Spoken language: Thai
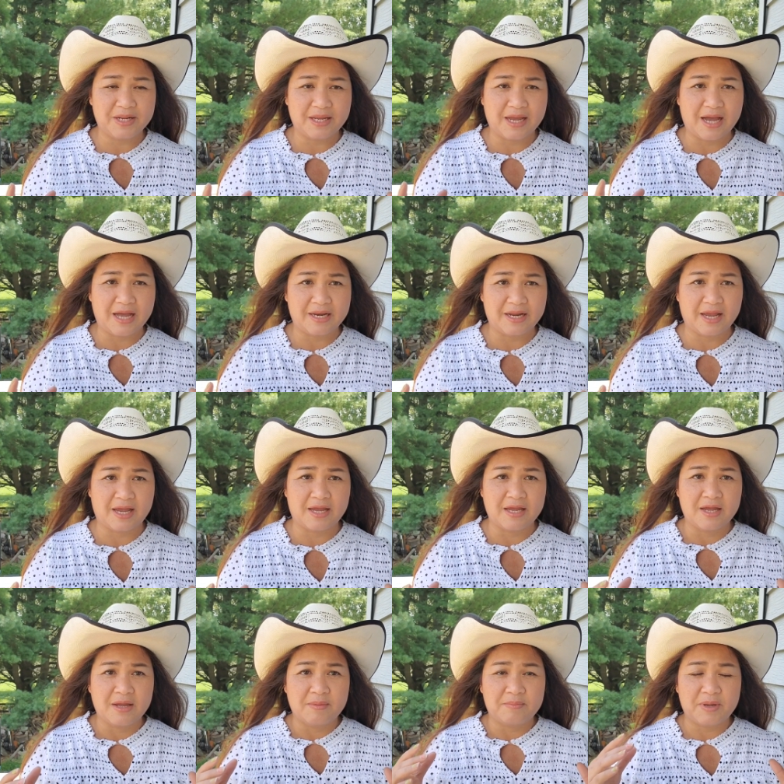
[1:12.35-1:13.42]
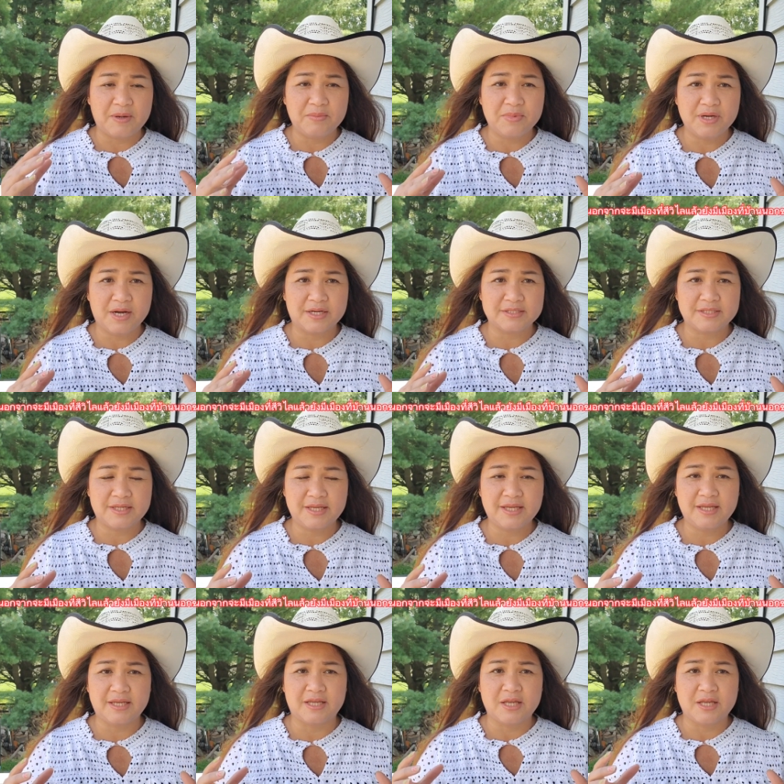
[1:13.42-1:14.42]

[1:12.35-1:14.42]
ริกาเนี่ยเป็นเมืองที่